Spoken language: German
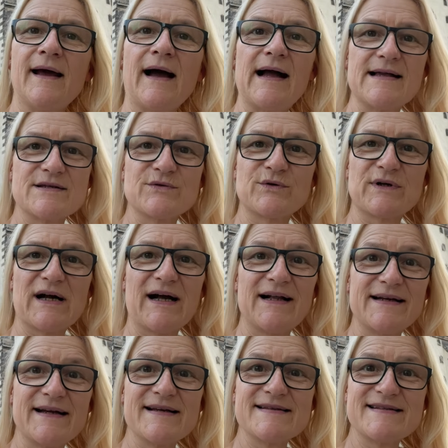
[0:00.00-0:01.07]
Also
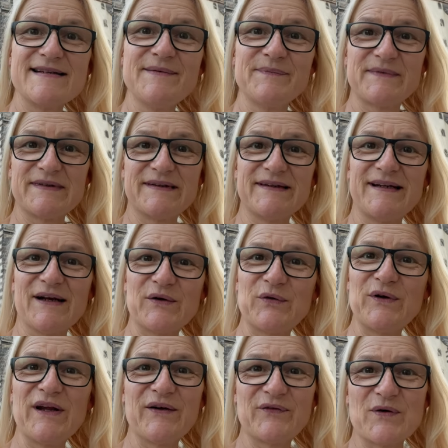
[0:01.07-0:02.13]
Karl VII., der
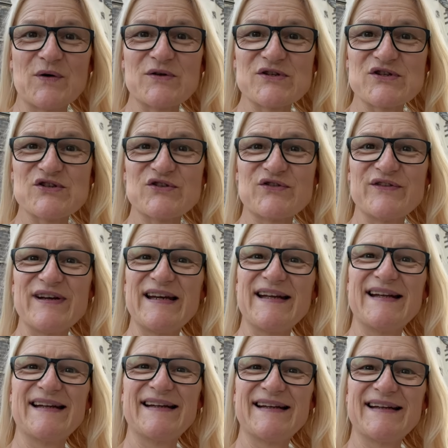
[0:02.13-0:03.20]
König von
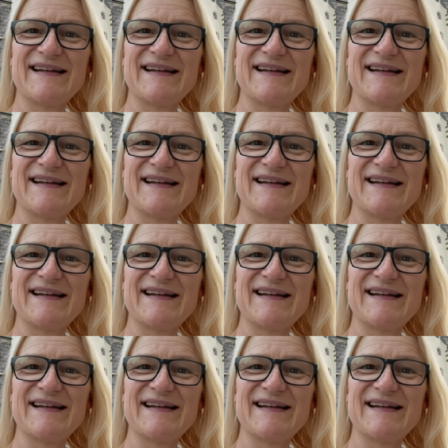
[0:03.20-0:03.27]
Schweden.